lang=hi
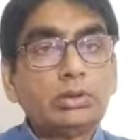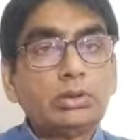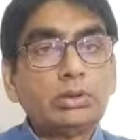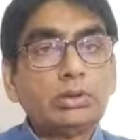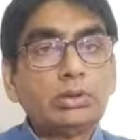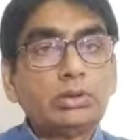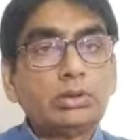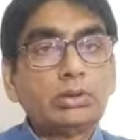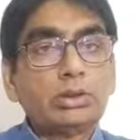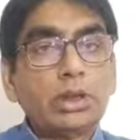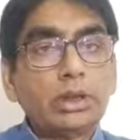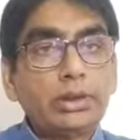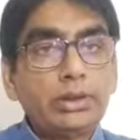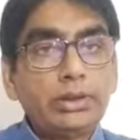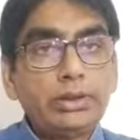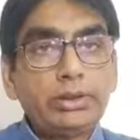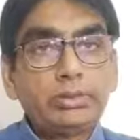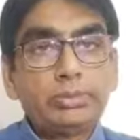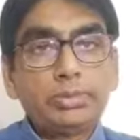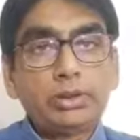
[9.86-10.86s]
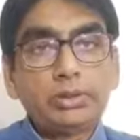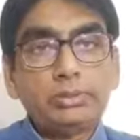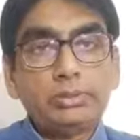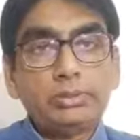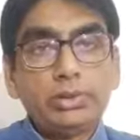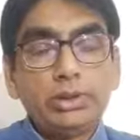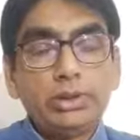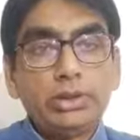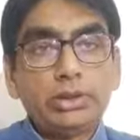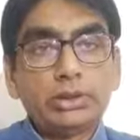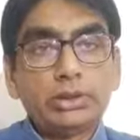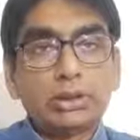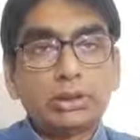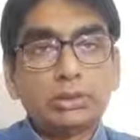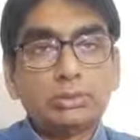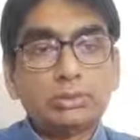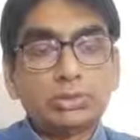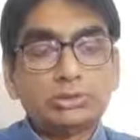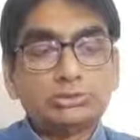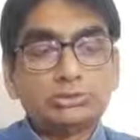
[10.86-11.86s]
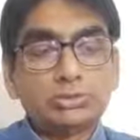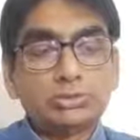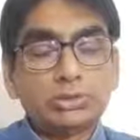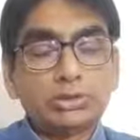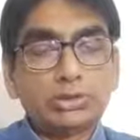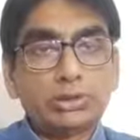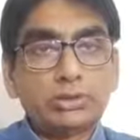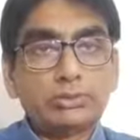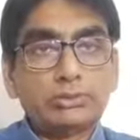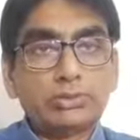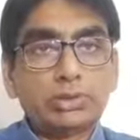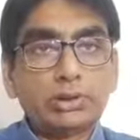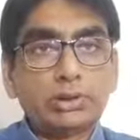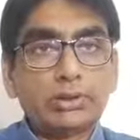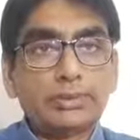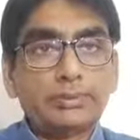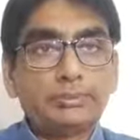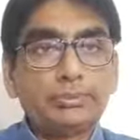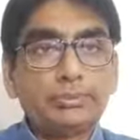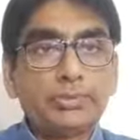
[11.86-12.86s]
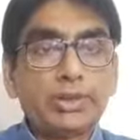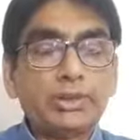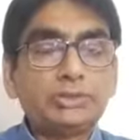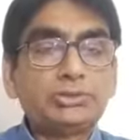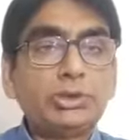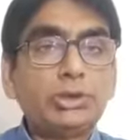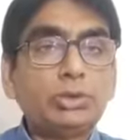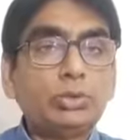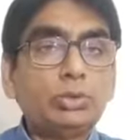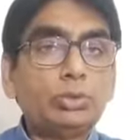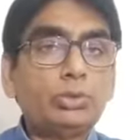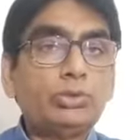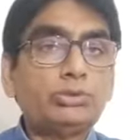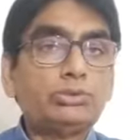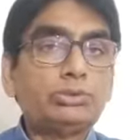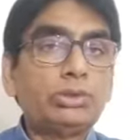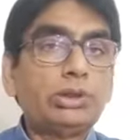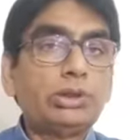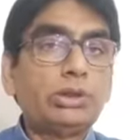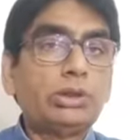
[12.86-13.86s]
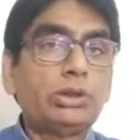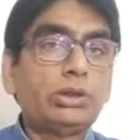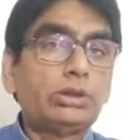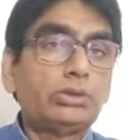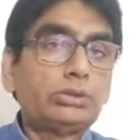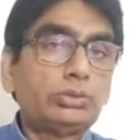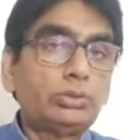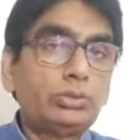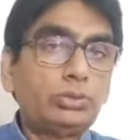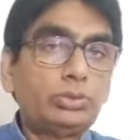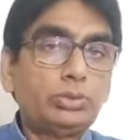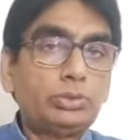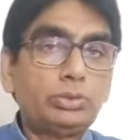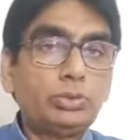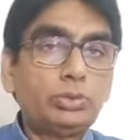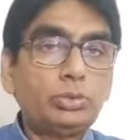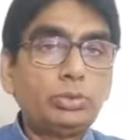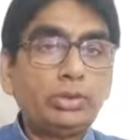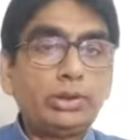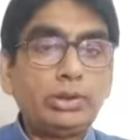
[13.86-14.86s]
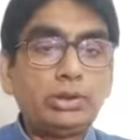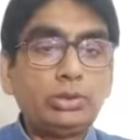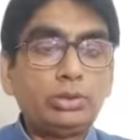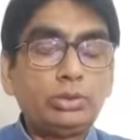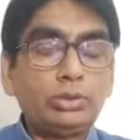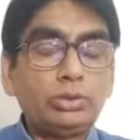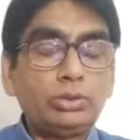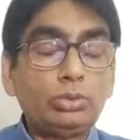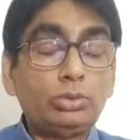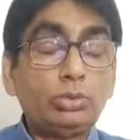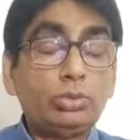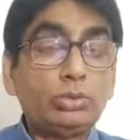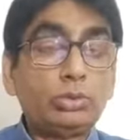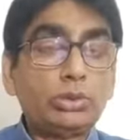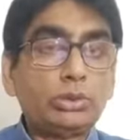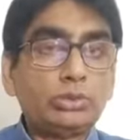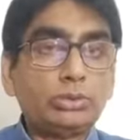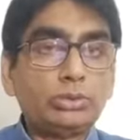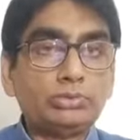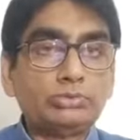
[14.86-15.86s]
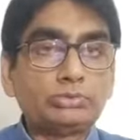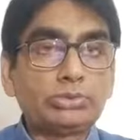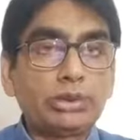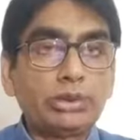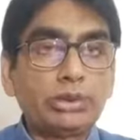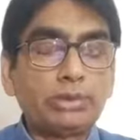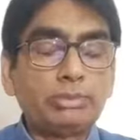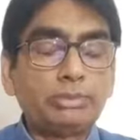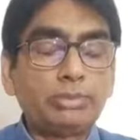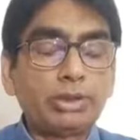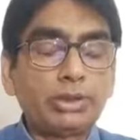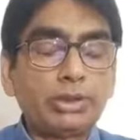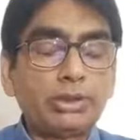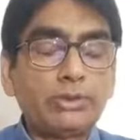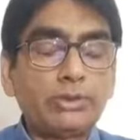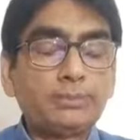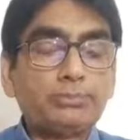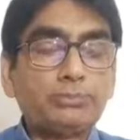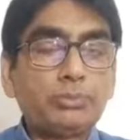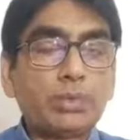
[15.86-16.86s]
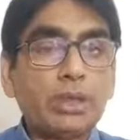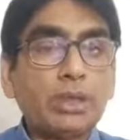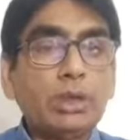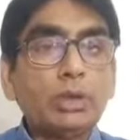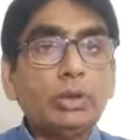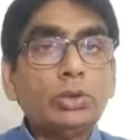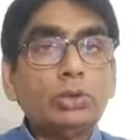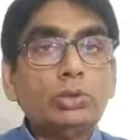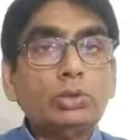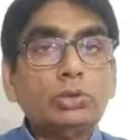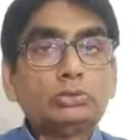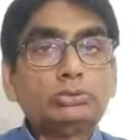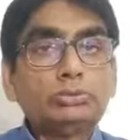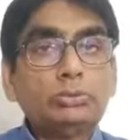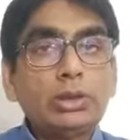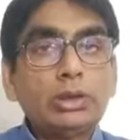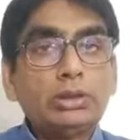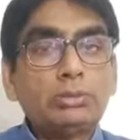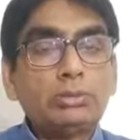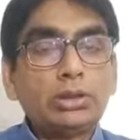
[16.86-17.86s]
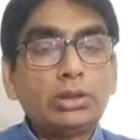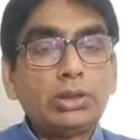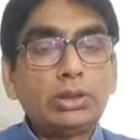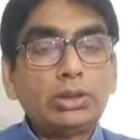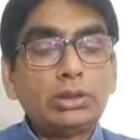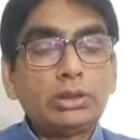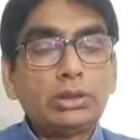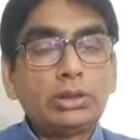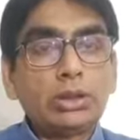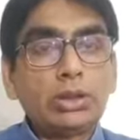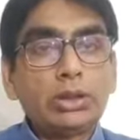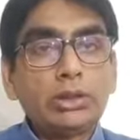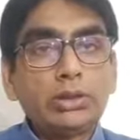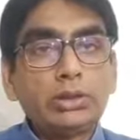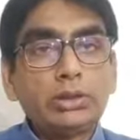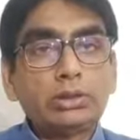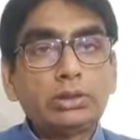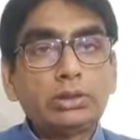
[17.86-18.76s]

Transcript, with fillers: तारीख़ पर मेरी किताब अजमत रफ्ता इसके दो हिस्से हैं शुरू में शुरू का जो हिस्सा है पहला उसमें हमने तारीख़